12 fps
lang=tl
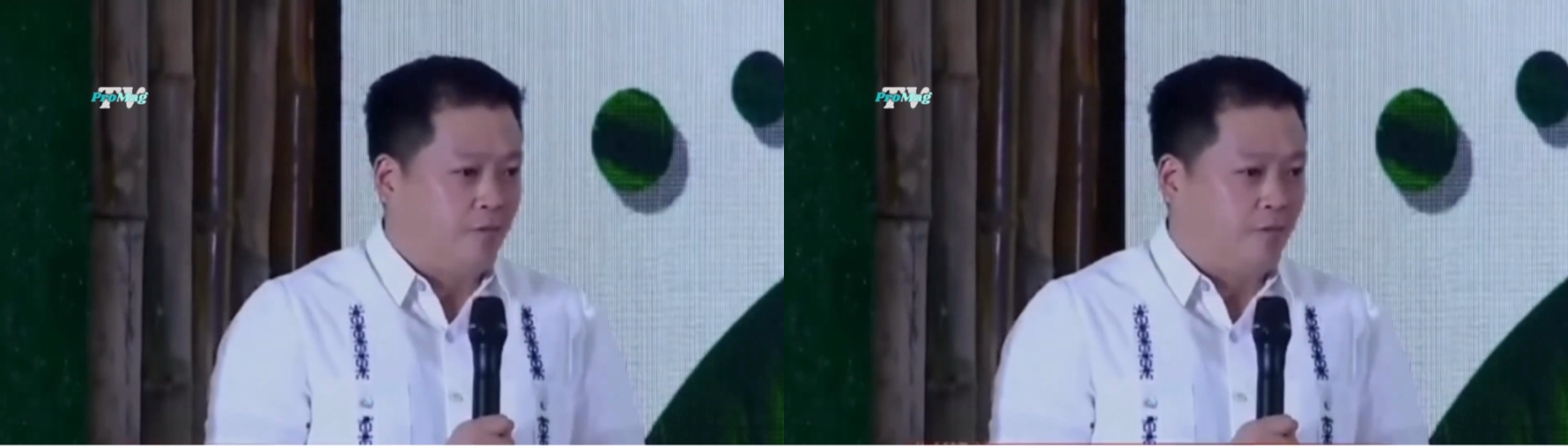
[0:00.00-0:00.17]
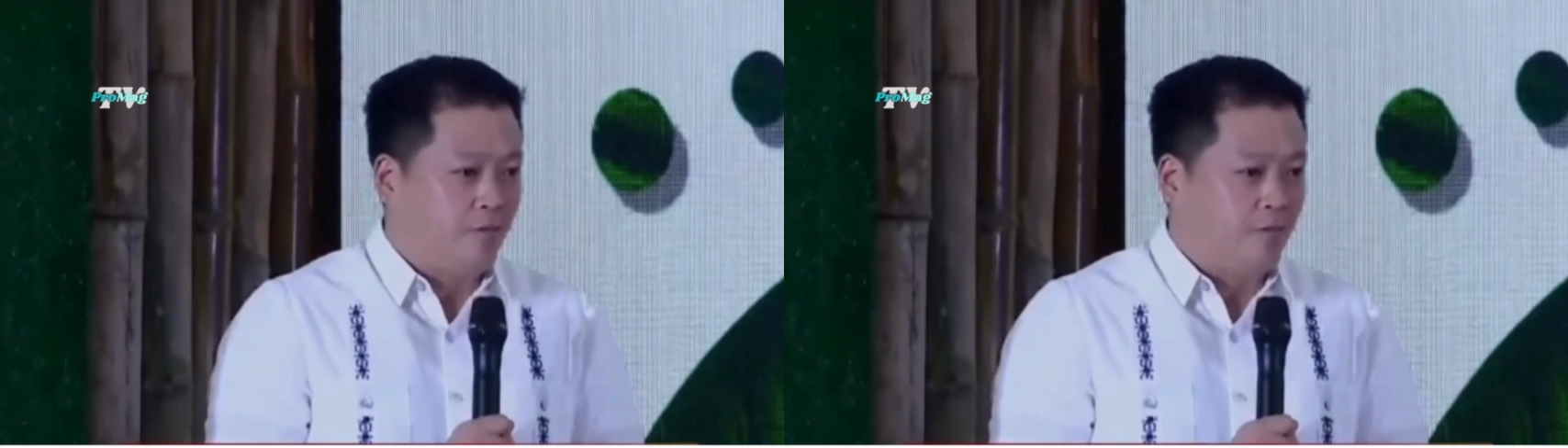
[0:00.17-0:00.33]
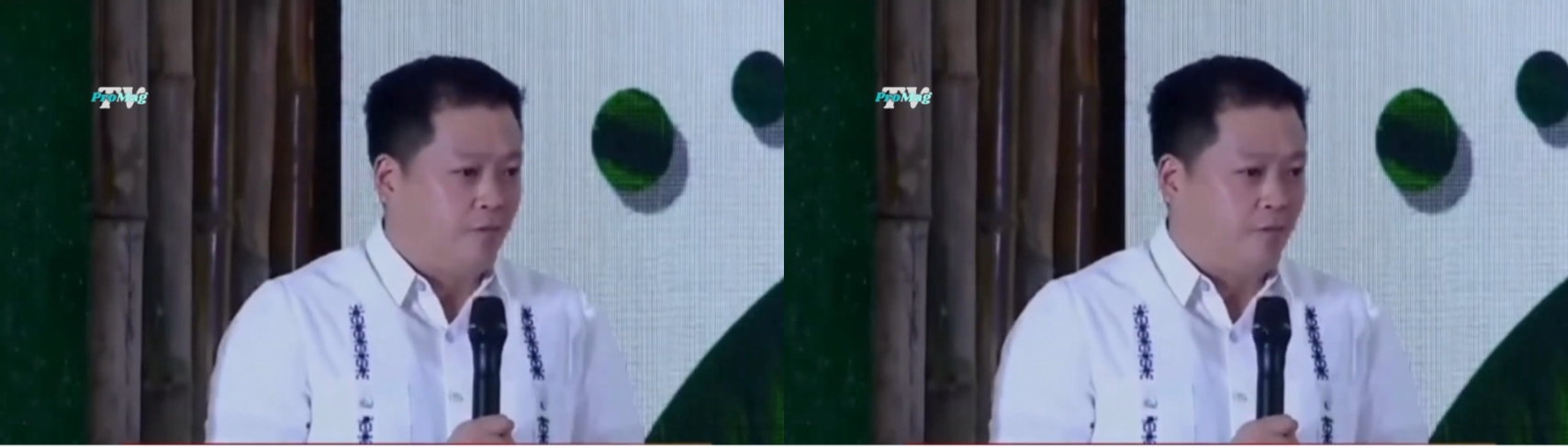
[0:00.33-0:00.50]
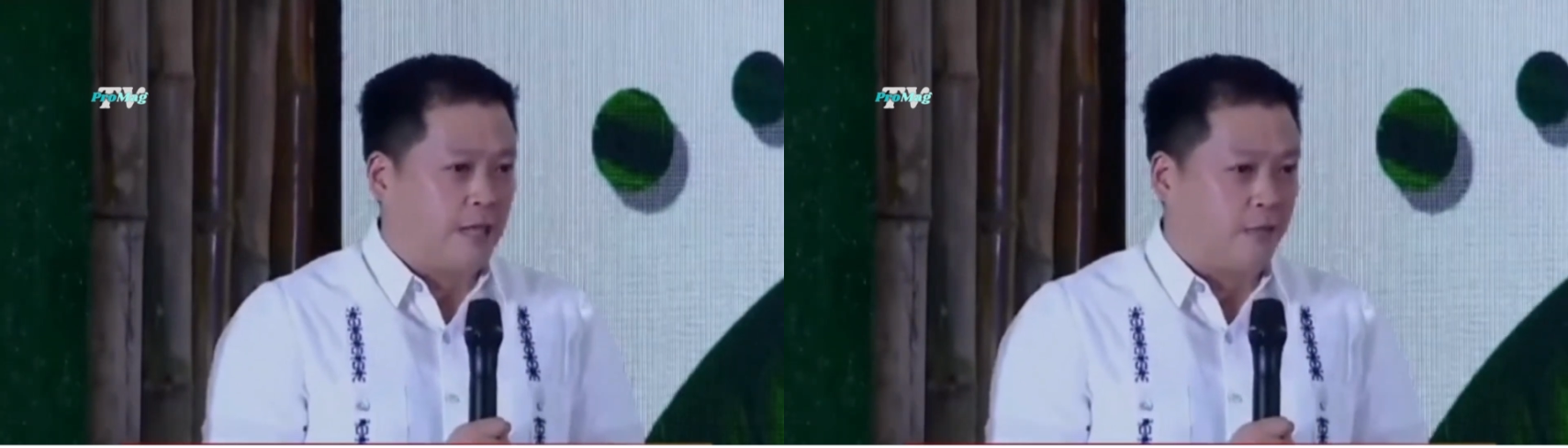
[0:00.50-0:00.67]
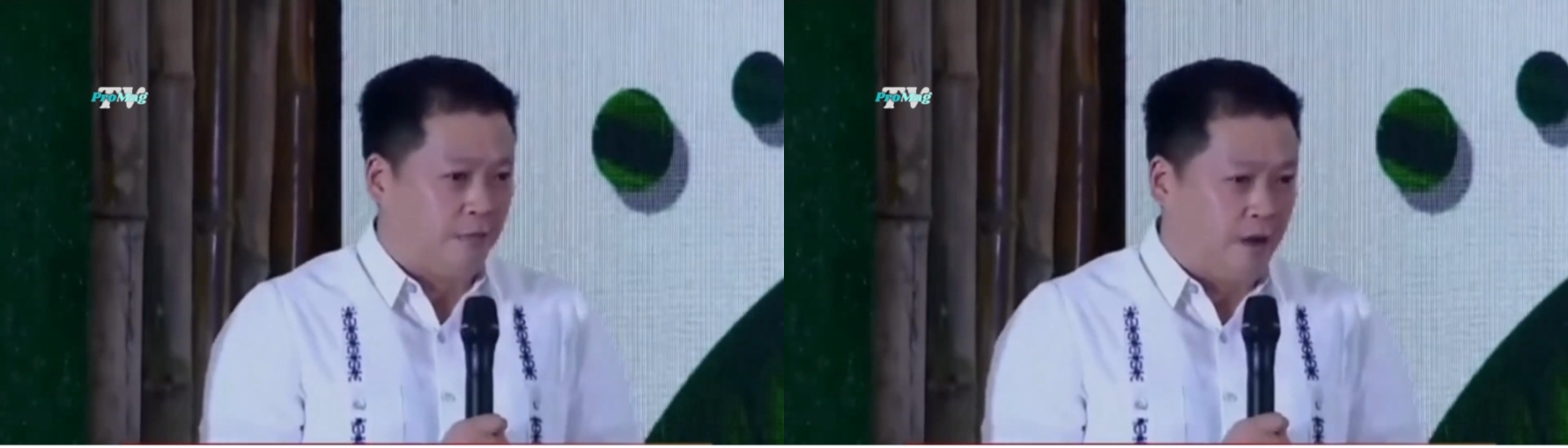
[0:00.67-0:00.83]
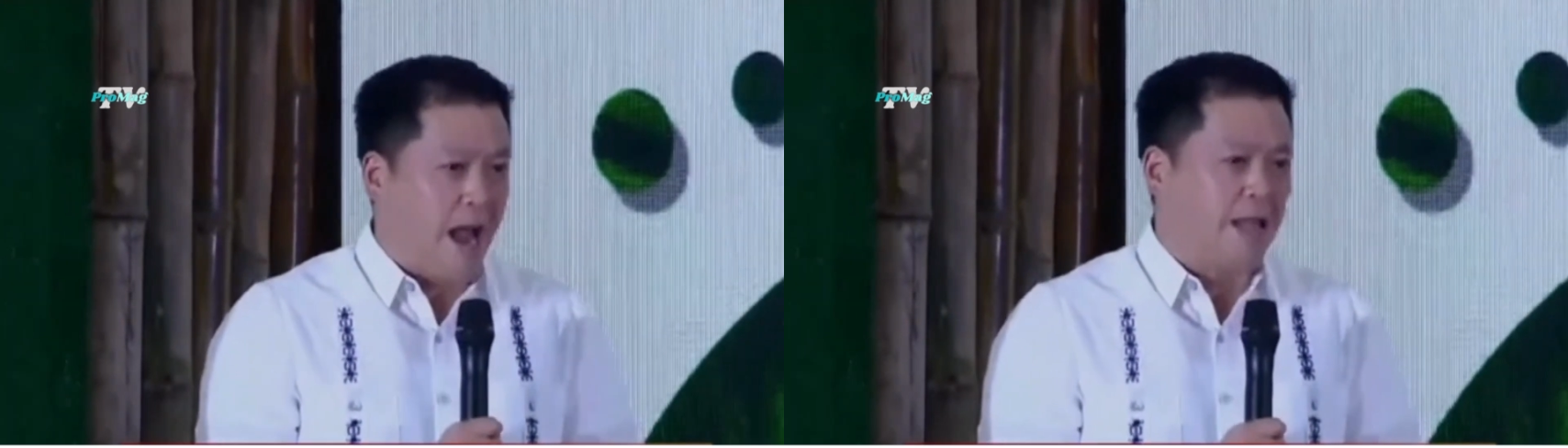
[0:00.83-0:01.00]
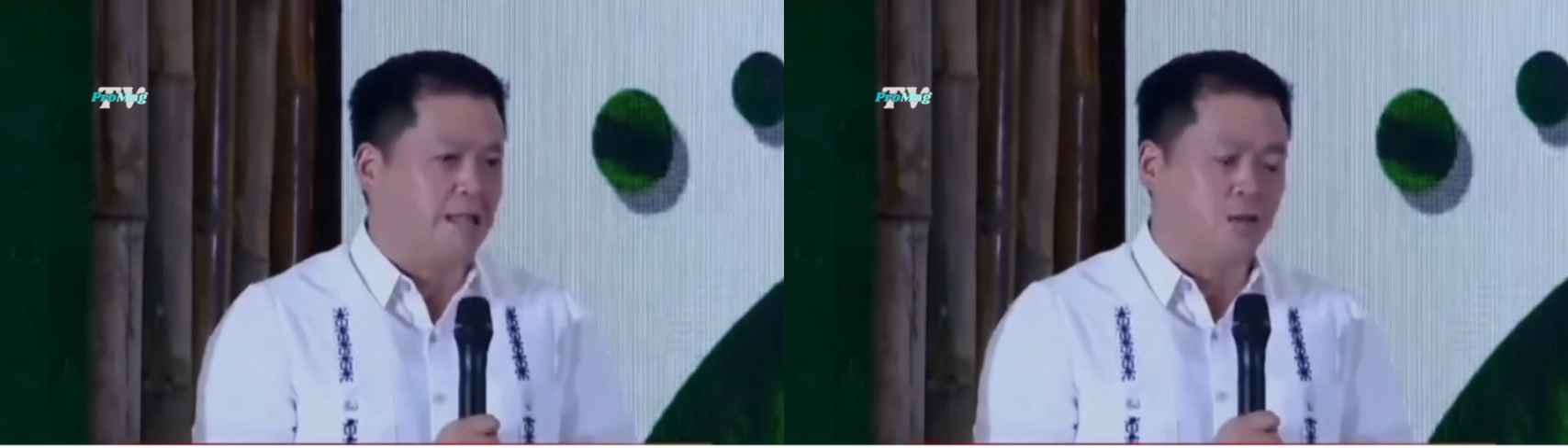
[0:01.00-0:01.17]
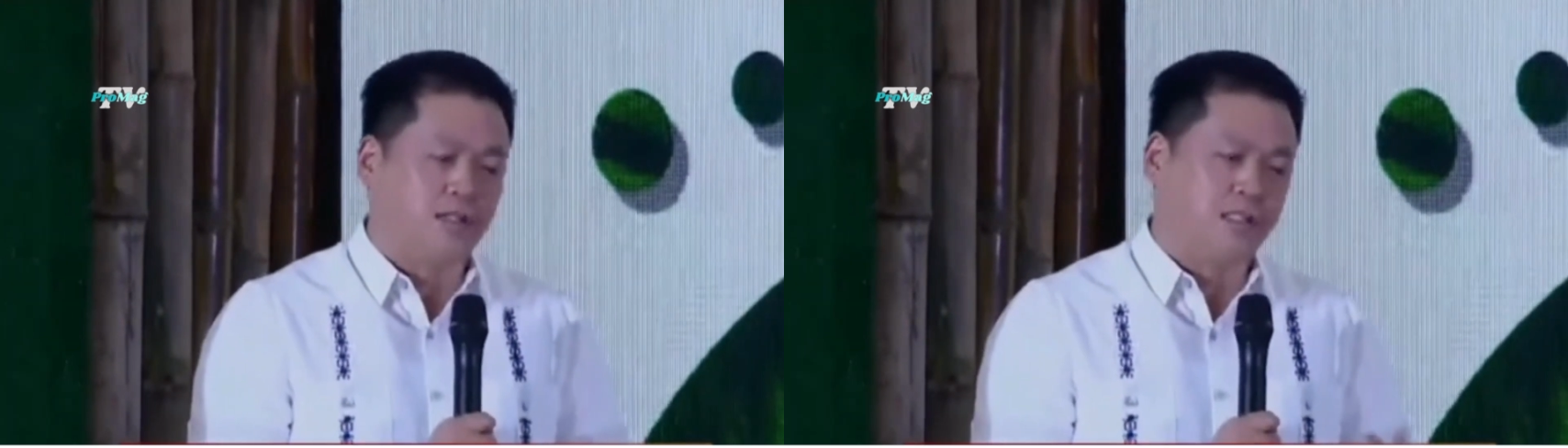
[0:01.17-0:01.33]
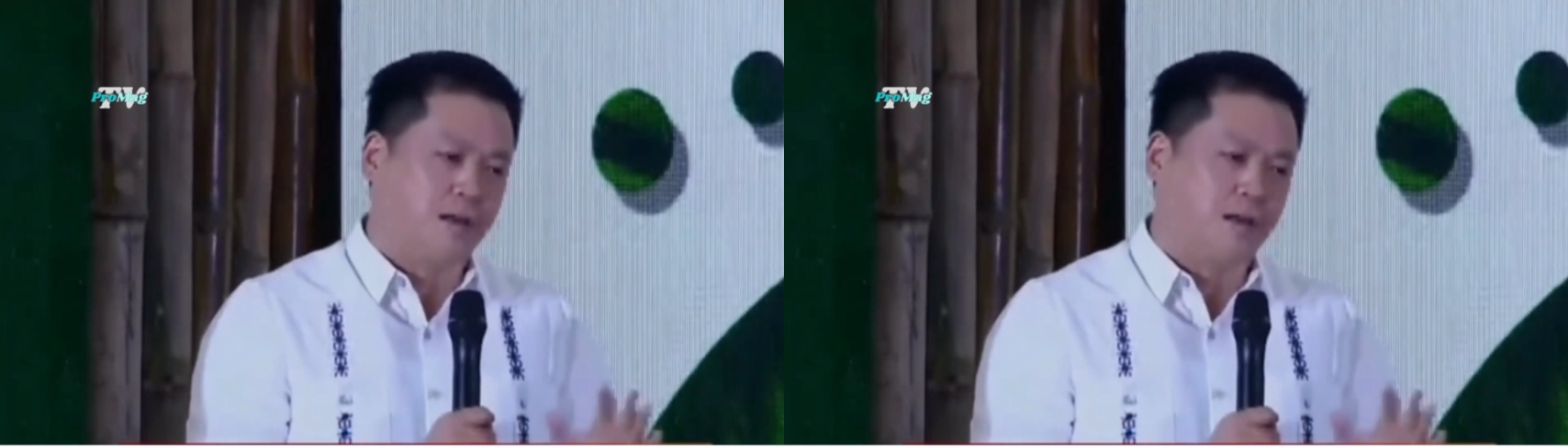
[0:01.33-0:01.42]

first set of grants,